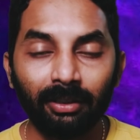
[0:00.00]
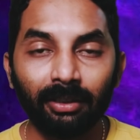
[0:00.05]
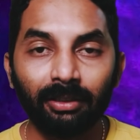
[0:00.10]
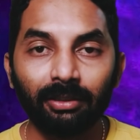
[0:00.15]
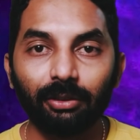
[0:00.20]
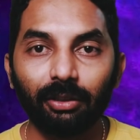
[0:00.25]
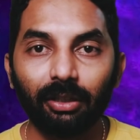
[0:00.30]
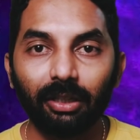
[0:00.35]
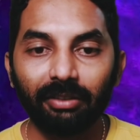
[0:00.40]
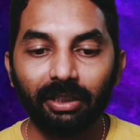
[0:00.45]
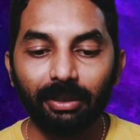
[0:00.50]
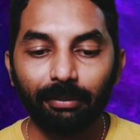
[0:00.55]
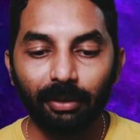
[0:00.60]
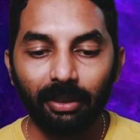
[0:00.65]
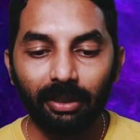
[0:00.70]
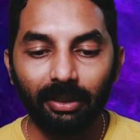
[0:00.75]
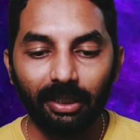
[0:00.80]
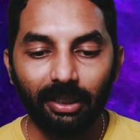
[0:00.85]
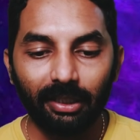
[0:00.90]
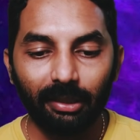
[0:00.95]
సో రవి
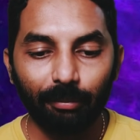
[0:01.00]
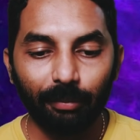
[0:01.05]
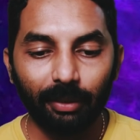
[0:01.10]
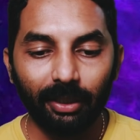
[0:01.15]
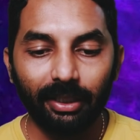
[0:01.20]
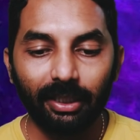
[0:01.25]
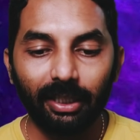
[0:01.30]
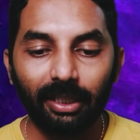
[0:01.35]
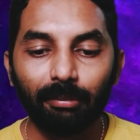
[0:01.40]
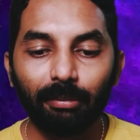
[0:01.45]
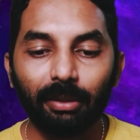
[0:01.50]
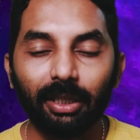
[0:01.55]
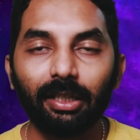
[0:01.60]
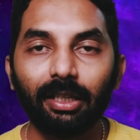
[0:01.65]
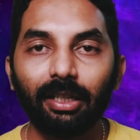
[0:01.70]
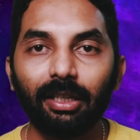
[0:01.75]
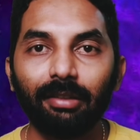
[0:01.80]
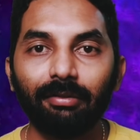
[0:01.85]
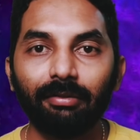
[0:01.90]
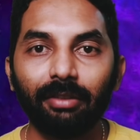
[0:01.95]
అప్పుడు అంటాడు పక్కకెళ్ళి
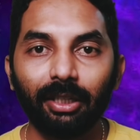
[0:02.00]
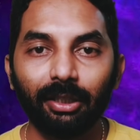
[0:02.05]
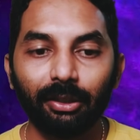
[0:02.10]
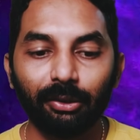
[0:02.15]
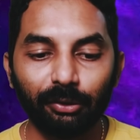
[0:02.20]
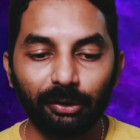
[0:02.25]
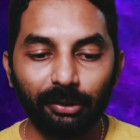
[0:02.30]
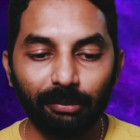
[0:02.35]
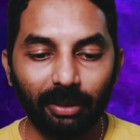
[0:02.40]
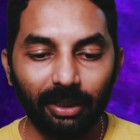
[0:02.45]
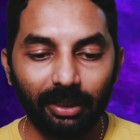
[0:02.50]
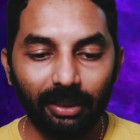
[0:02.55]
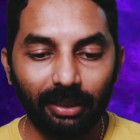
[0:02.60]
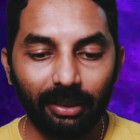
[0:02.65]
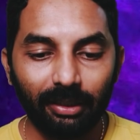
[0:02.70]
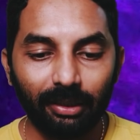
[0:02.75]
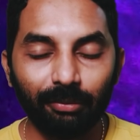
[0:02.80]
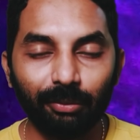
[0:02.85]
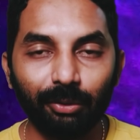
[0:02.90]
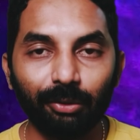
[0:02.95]
మాట్లాడడం వెనక నుంచి
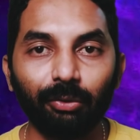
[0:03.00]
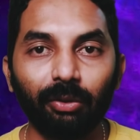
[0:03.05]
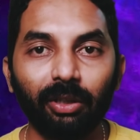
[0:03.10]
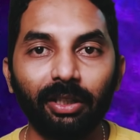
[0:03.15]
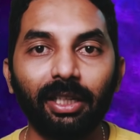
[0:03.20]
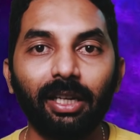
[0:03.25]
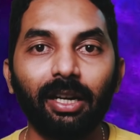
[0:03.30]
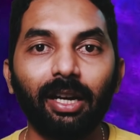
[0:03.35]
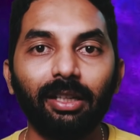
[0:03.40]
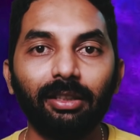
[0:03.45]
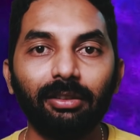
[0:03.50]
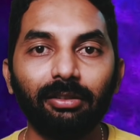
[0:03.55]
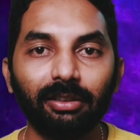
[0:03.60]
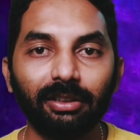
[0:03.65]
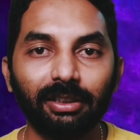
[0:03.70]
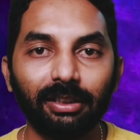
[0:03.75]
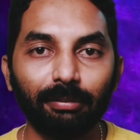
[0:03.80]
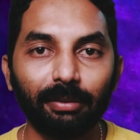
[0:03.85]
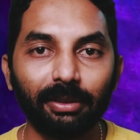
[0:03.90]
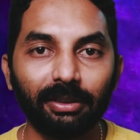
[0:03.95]
మాట్లాడడం నువ్వు అది కాదు
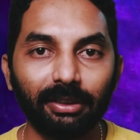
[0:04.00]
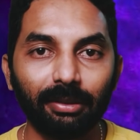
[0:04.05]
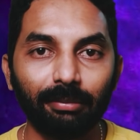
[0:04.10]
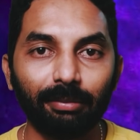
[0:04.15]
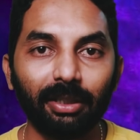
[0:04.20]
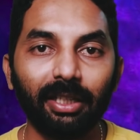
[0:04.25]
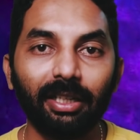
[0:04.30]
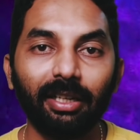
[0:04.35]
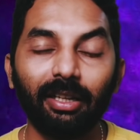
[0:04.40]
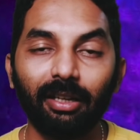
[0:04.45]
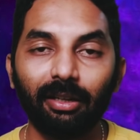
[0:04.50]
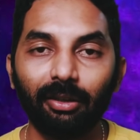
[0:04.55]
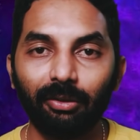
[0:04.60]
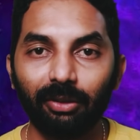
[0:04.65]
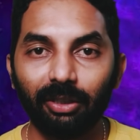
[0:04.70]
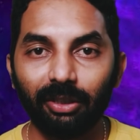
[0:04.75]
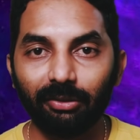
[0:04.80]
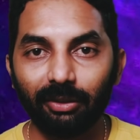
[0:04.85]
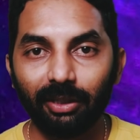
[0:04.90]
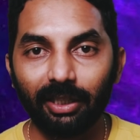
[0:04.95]
అని చెప్పేసి చెప్తాడు ఏదైనా
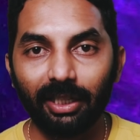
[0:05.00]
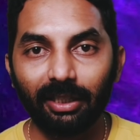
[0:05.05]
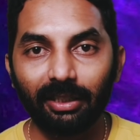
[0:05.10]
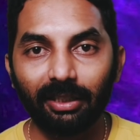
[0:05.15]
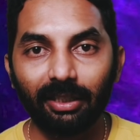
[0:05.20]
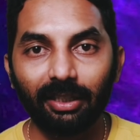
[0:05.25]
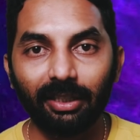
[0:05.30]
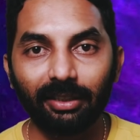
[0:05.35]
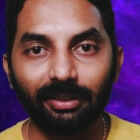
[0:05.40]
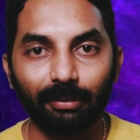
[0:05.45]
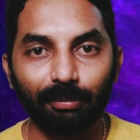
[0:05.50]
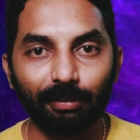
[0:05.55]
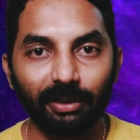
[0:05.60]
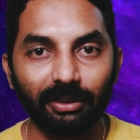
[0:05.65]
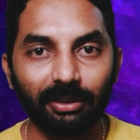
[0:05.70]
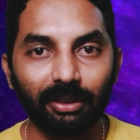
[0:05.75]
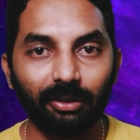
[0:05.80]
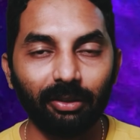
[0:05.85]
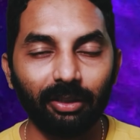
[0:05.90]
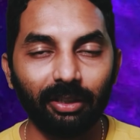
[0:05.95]
ఉంటే నువ్వు డైరెక్ట్గా నాకు
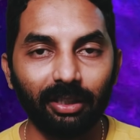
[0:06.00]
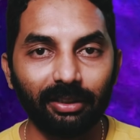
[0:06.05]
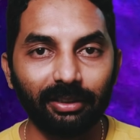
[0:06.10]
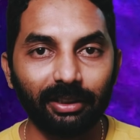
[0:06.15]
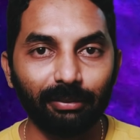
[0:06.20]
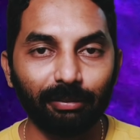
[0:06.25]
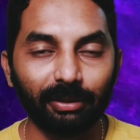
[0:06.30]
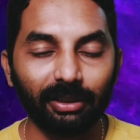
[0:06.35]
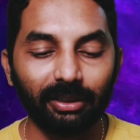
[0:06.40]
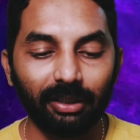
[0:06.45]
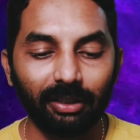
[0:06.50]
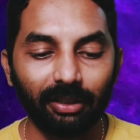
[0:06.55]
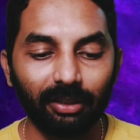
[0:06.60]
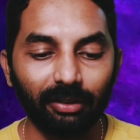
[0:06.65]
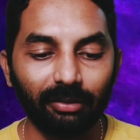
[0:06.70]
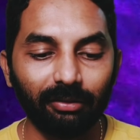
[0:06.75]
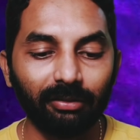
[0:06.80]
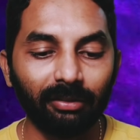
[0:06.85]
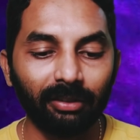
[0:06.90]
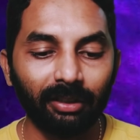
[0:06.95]
చెప్పేస్తావు కదా అని చెప్పేసి
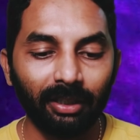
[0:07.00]
అంటాడు